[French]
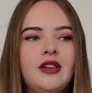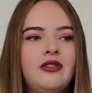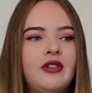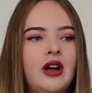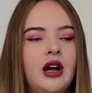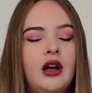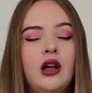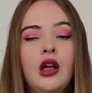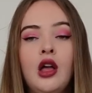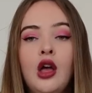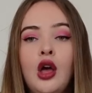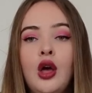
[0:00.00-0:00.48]

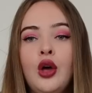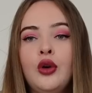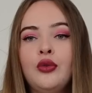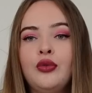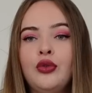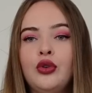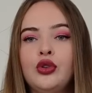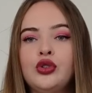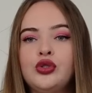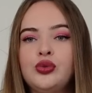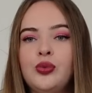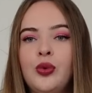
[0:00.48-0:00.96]
Enfin,
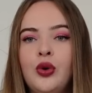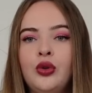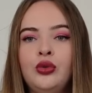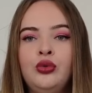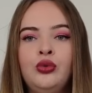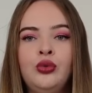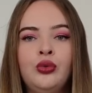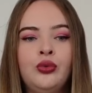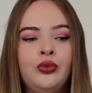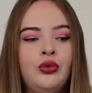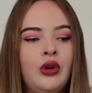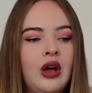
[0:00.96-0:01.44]
Franchement,
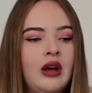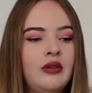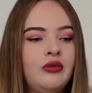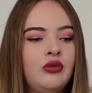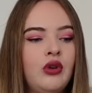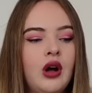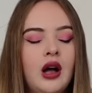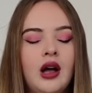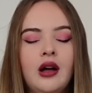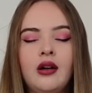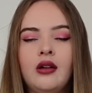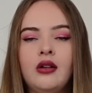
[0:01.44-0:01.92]
nous on veut
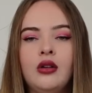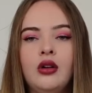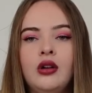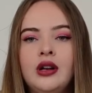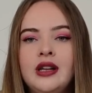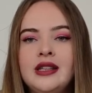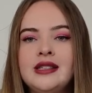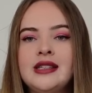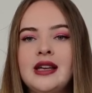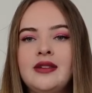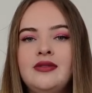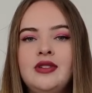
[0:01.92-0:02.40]
avoir euh,
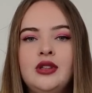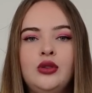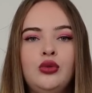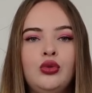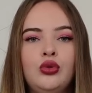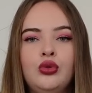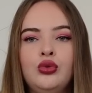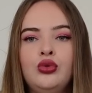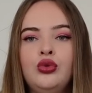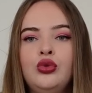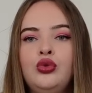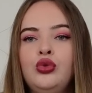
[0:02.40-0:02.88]
les avis
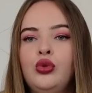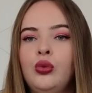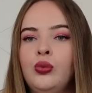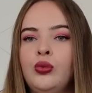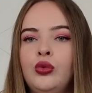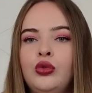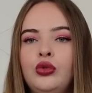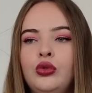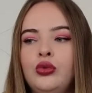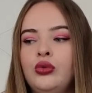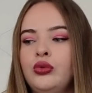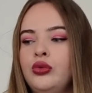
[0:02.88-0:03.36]
de, tout le
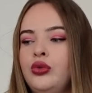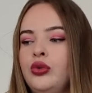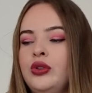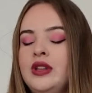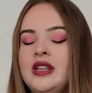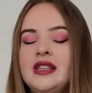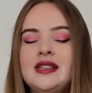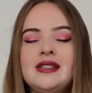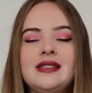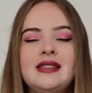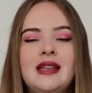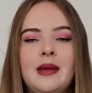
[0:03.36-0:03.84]
monde, donc euh,
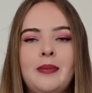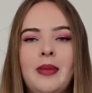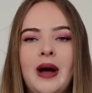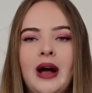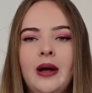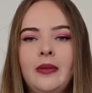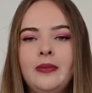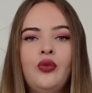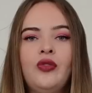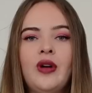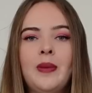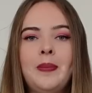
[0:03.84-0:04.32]
n'hésitez
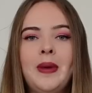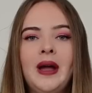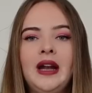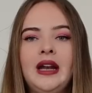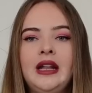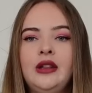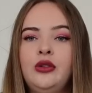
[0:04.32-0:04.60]
pas. On va parler